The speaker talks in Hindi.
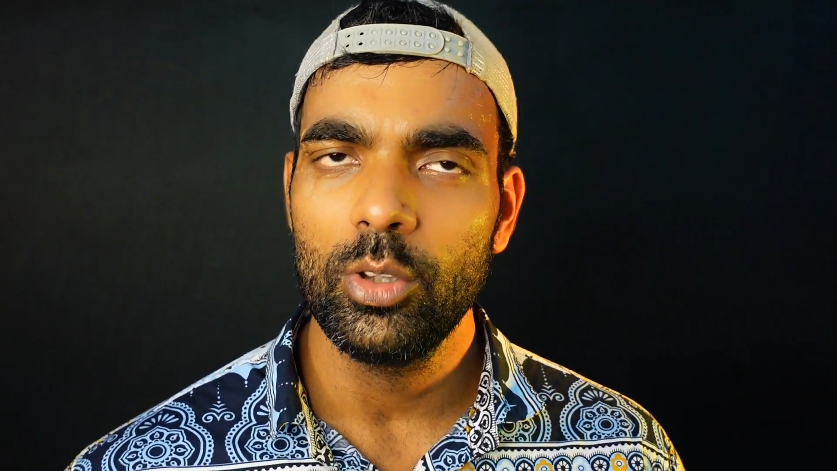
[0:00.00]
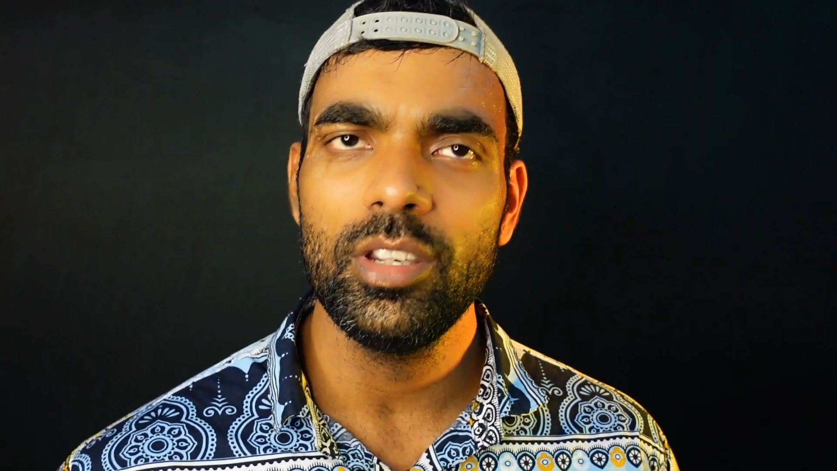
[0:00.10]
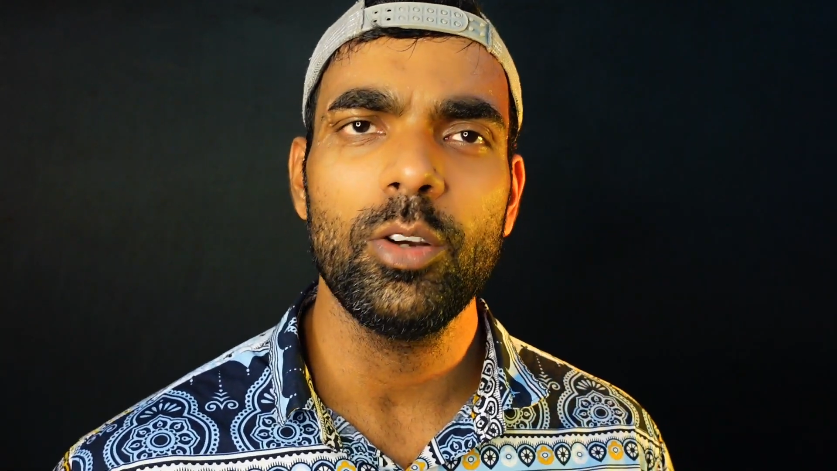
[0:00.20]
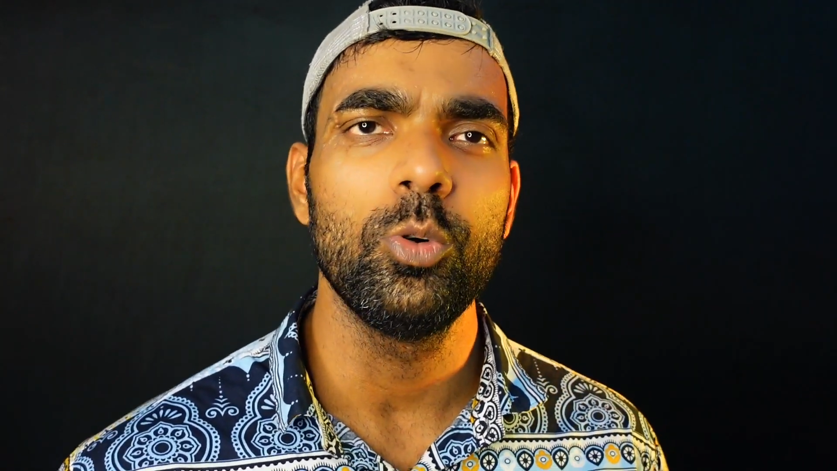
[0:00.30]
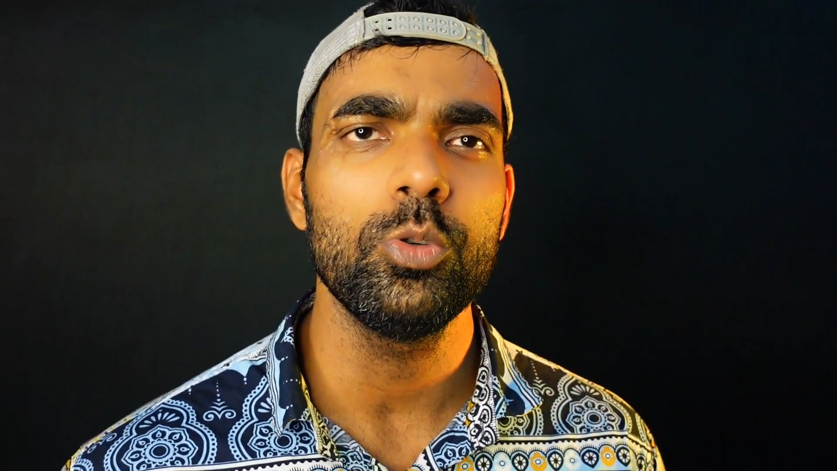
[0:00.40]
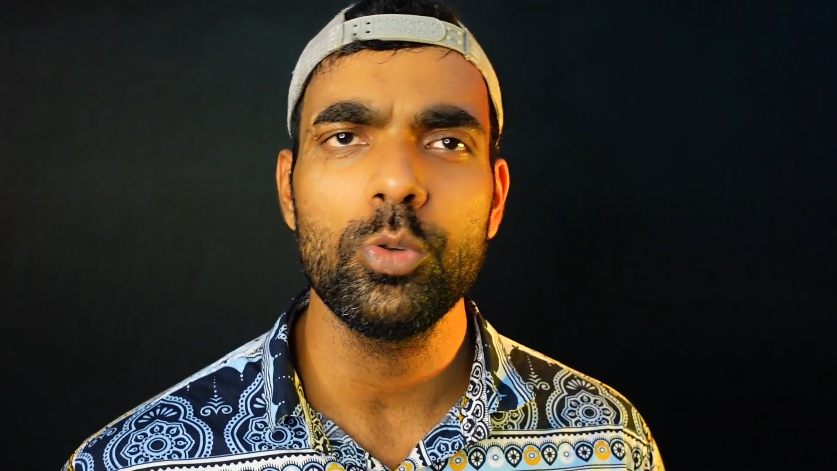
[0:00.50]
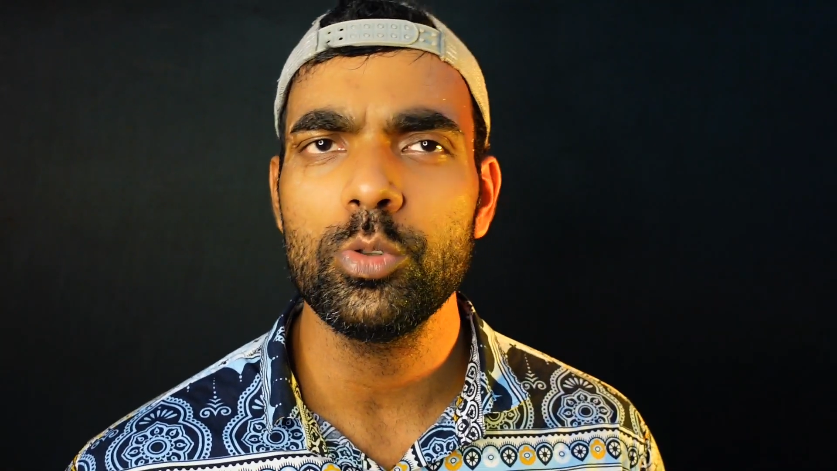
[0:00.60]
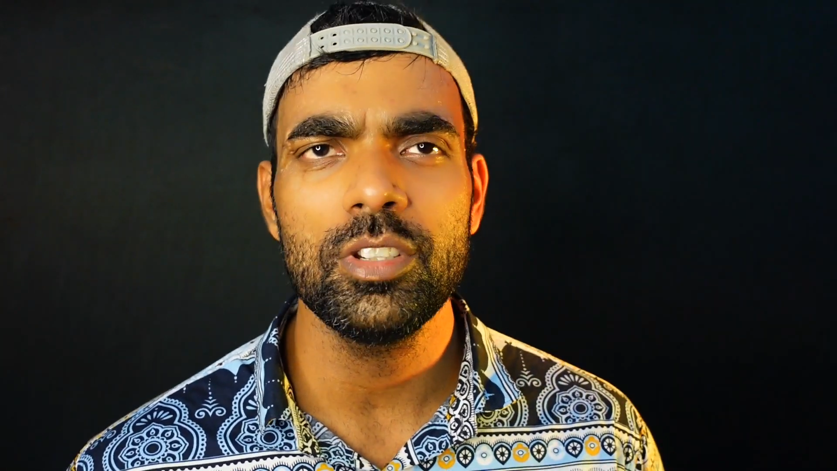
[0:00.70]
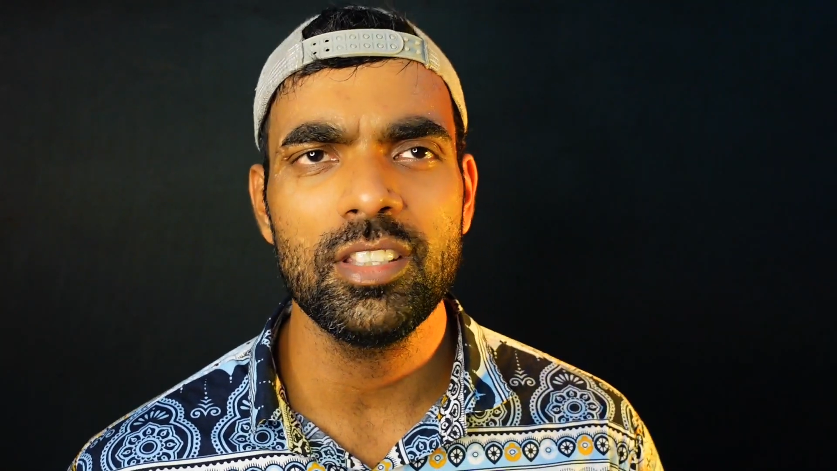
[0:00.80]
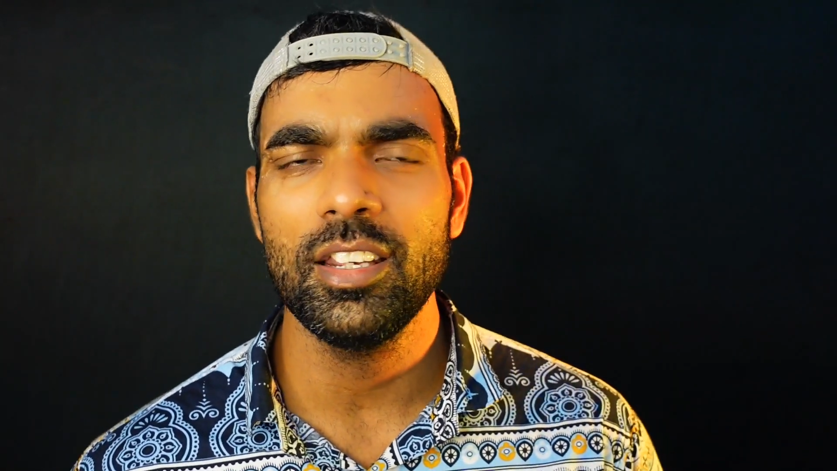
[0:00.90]
तो ये घूस
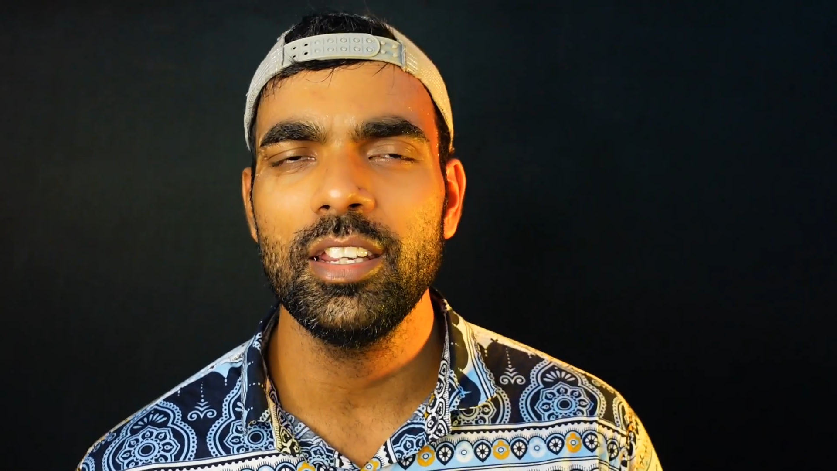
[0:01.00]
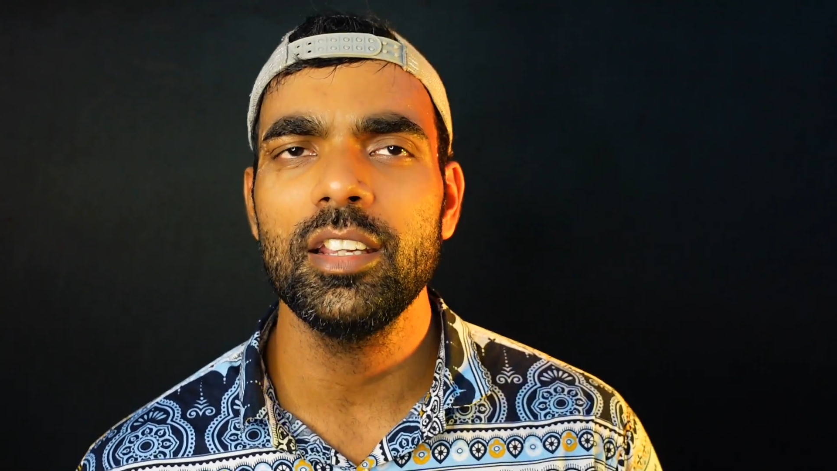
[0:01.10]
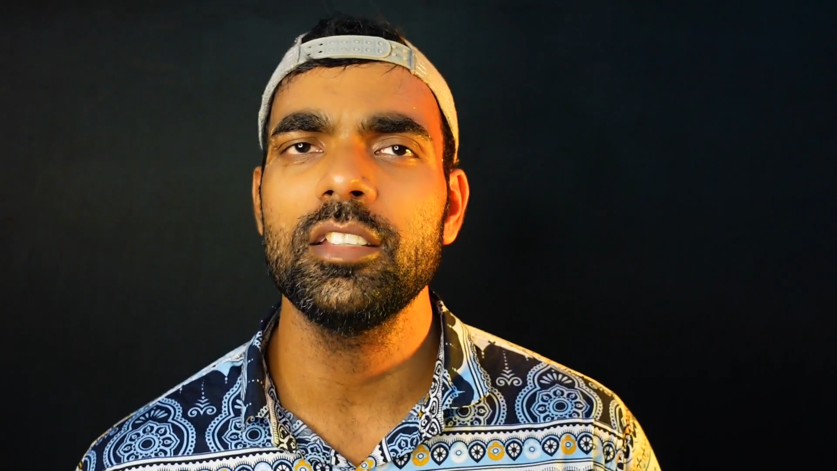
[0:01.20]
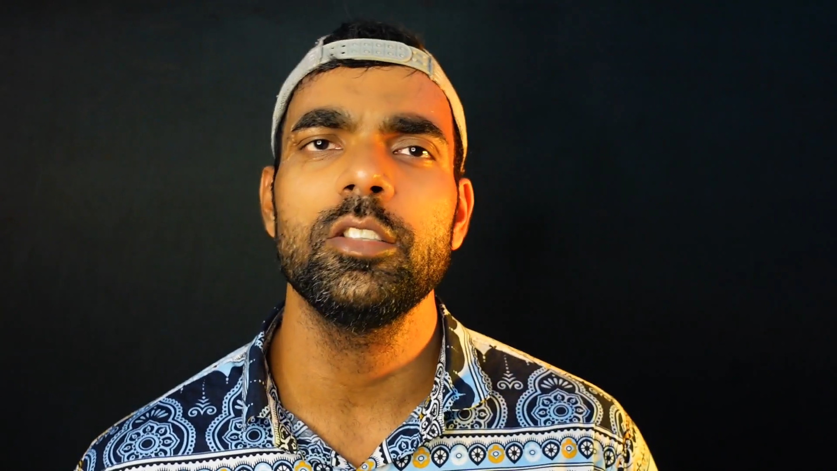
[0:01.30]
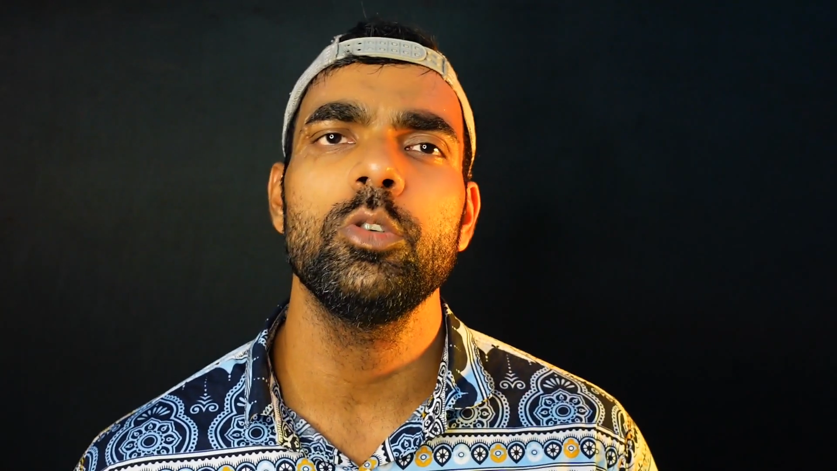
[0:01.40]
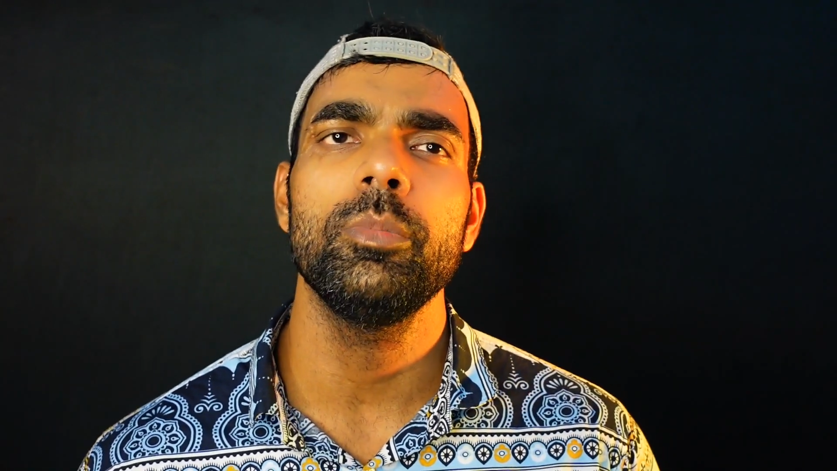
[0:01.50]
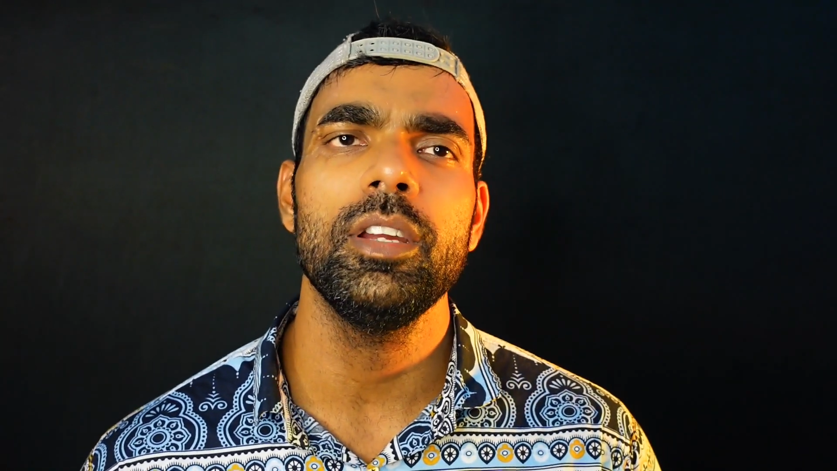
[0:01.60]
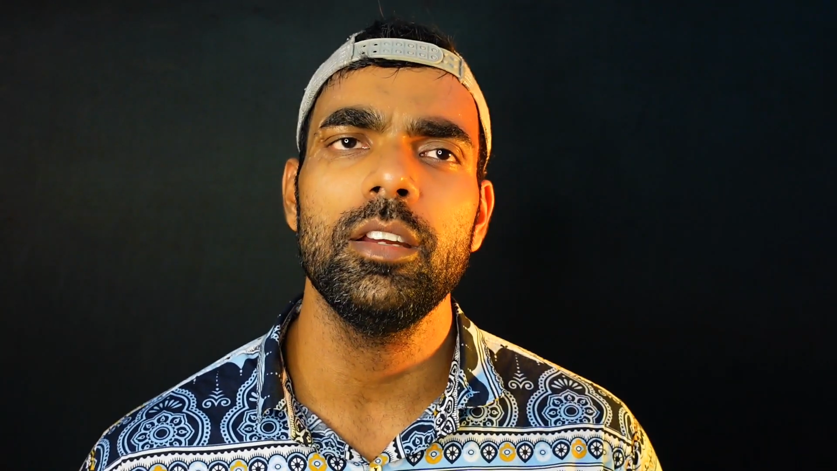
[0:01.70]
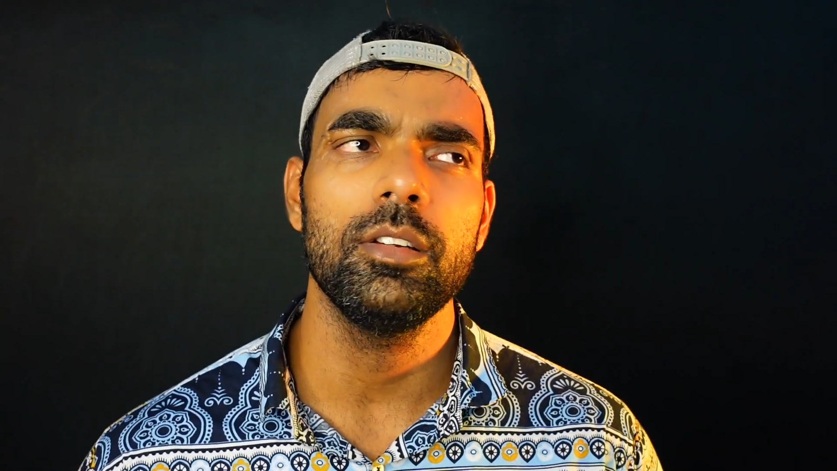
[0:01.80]
वूस इस तरीके की चीज़ों में